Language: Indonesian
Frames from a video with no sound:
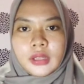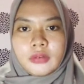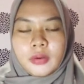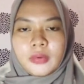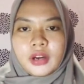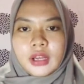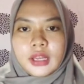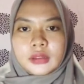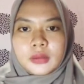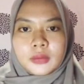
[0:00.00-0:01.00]

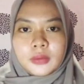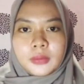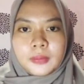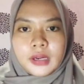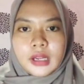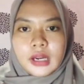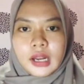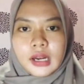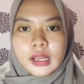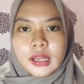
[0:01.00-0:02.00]
wabarakatuh.
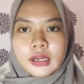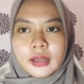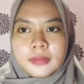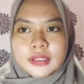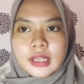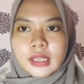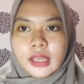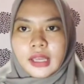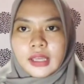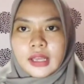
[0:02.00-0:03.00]
Perkenalkan nama
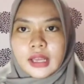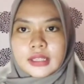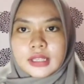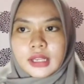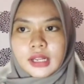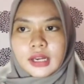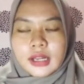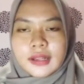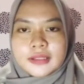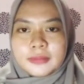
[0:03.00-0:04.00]
saya Ega, saya dari
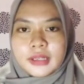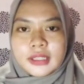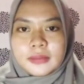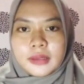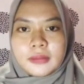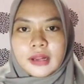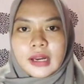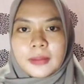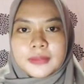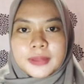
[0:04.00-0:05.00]
kelas manajemen
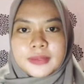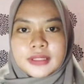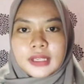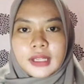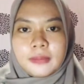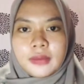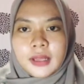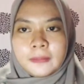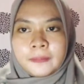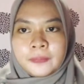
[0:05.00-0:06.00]
malam semester 5.
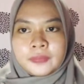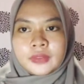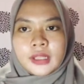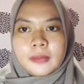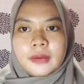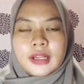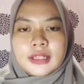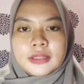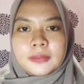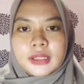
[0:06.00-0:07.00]
Pada
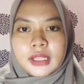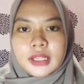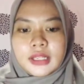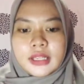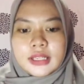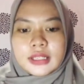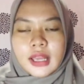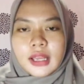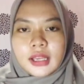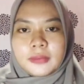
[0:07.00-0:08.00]
kesempatan ini
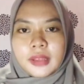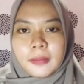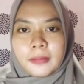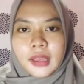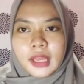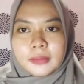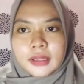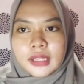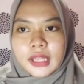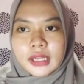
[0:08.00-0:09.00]
saya akan menyampaikan
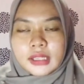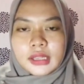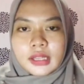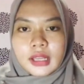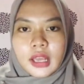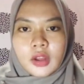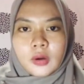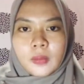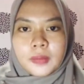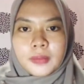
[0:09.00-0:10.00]
materi tentang
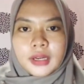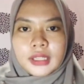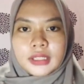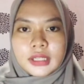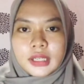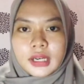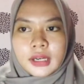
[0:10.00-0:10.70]
ekonomi manajerial.